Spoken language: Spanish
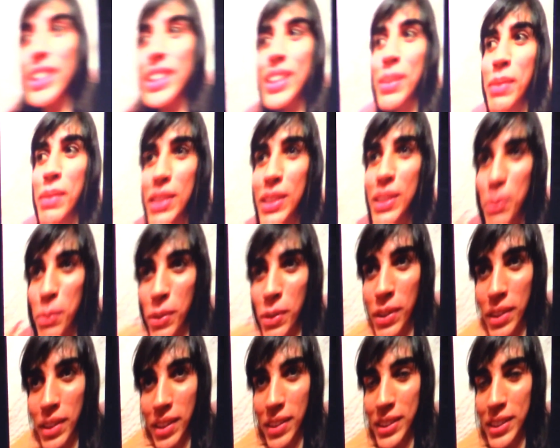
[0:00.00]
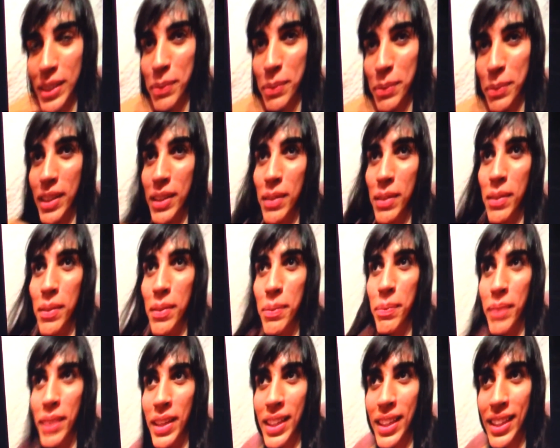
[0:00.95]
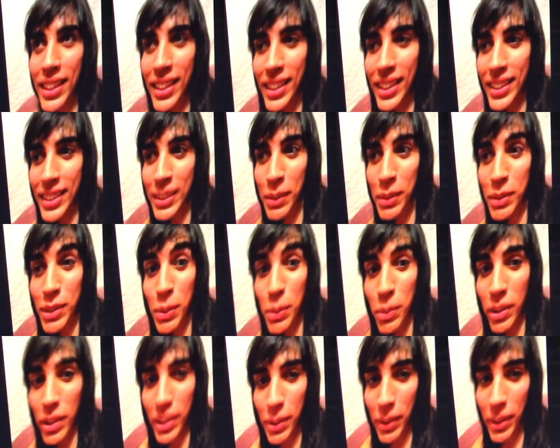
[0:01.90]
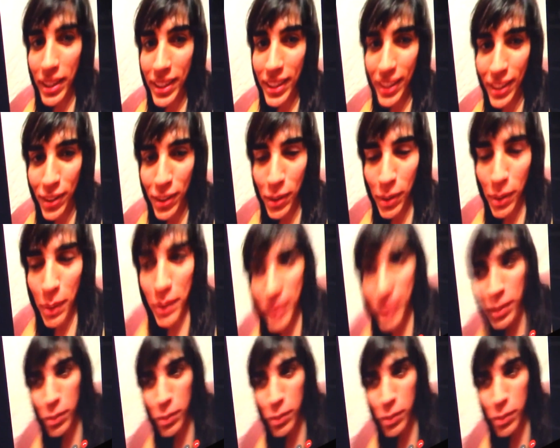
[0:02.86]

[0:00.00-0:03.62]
se me hizo muy, o sea, me, me, se me hizo muy divertido, obviamente